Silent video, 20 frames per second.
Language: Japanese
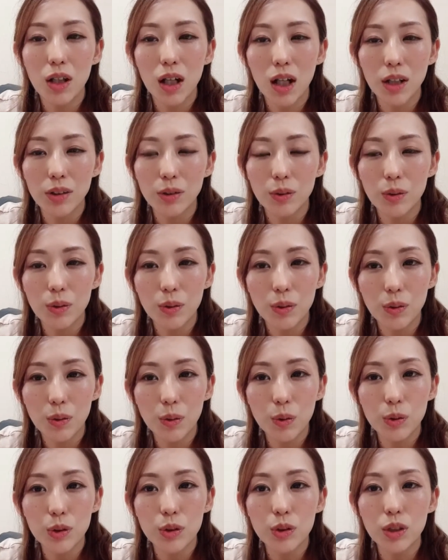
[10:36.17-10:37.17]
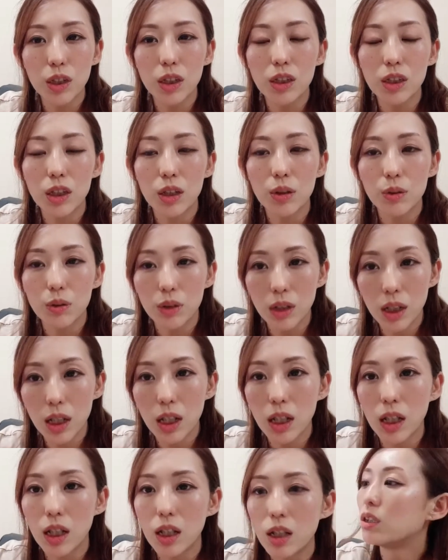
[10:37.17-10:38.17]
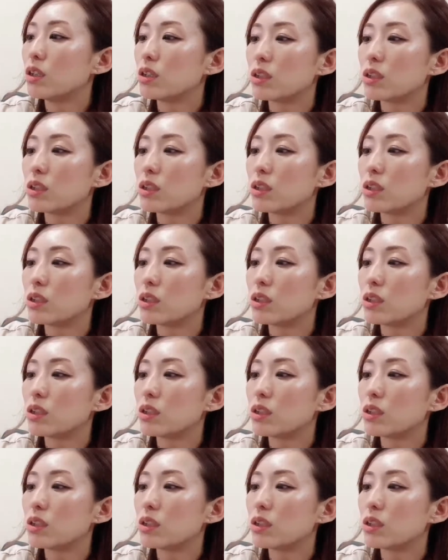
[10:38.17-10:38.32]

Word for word: あの購入できたので